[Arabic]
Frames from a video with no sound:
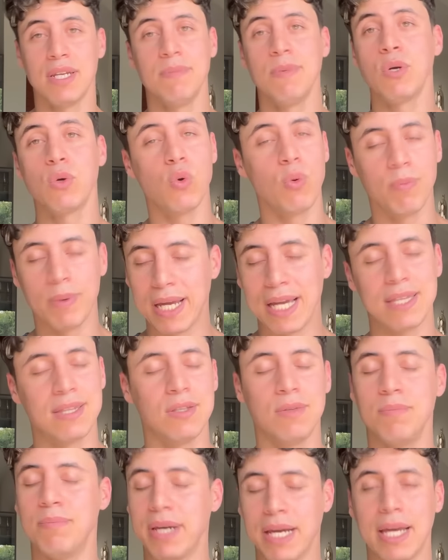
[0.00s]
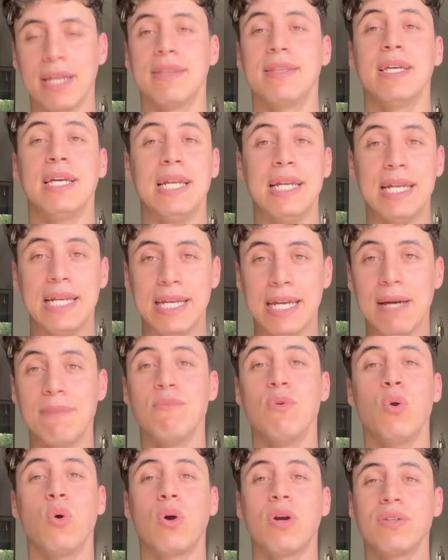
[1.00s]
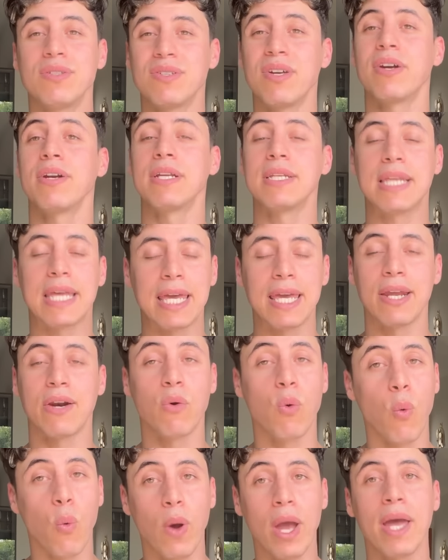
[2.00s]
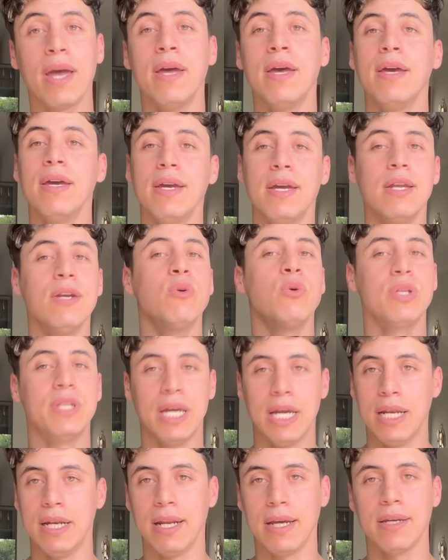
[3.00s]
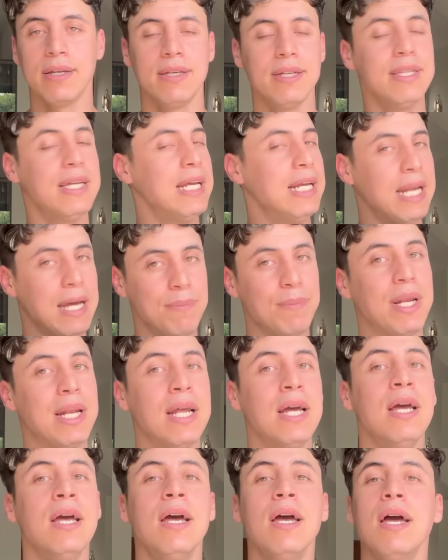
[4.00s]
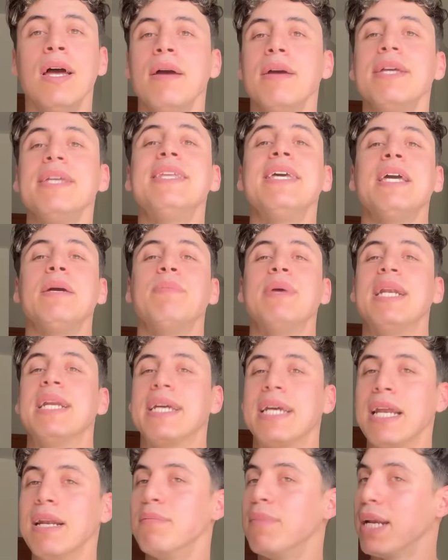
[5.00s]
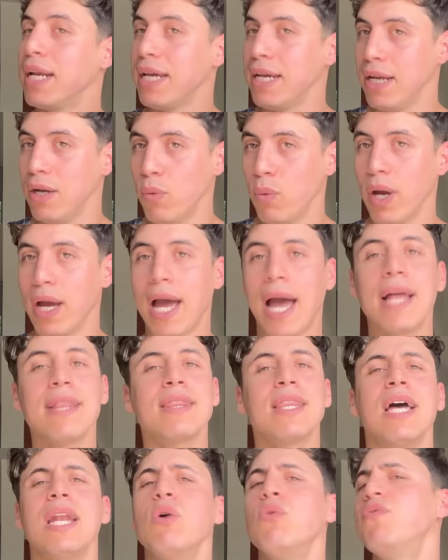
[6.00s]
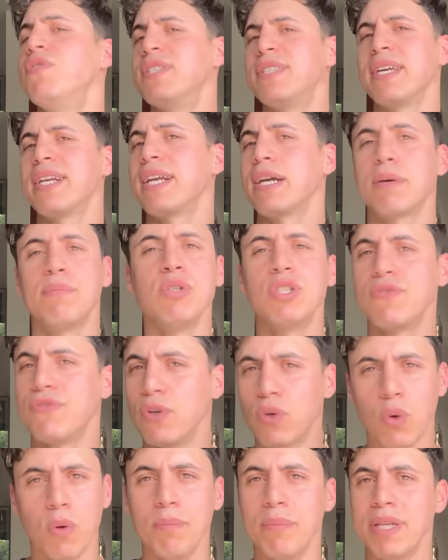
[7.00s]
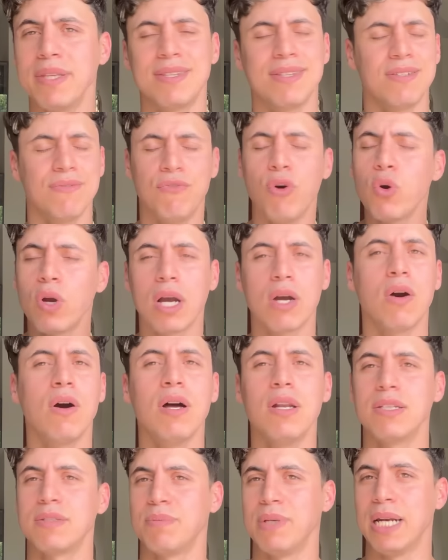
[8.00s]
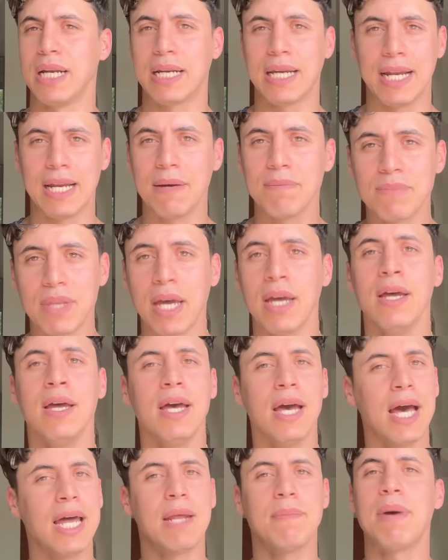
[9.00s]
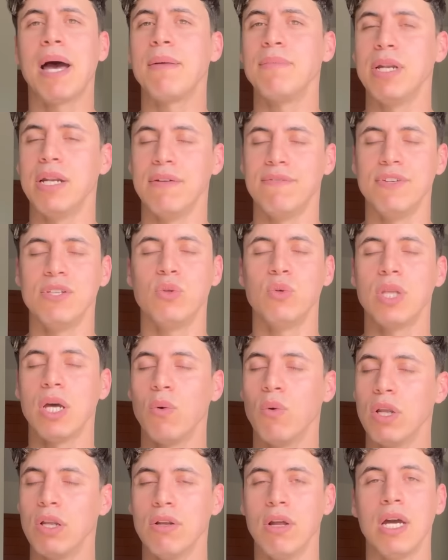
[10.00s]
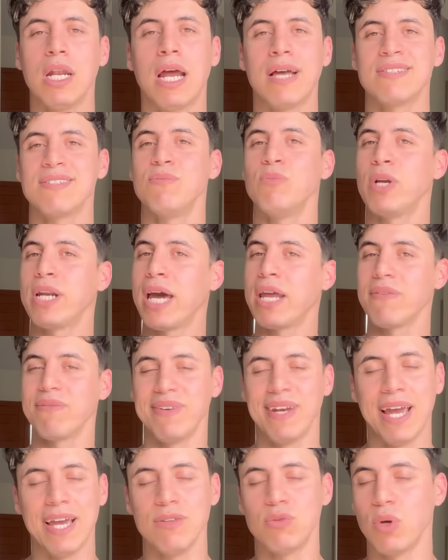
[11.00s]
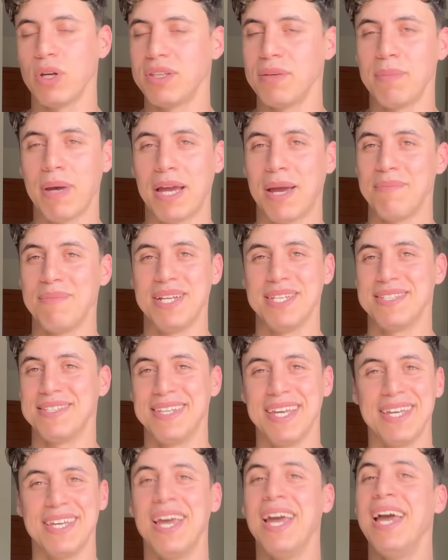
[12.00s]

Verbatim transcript: منكم بجد بجد اللي يملك ذره خير جواه انه يدعي لنا يدعي الامل ادعي بالكلمه الحلوه حتى لو في سرك مش في الكومنت فكك خالص من الكلام ده انا بعمل الفيديو ده والله العظيم وانا عارف نهايته هتبقى عامله ازاي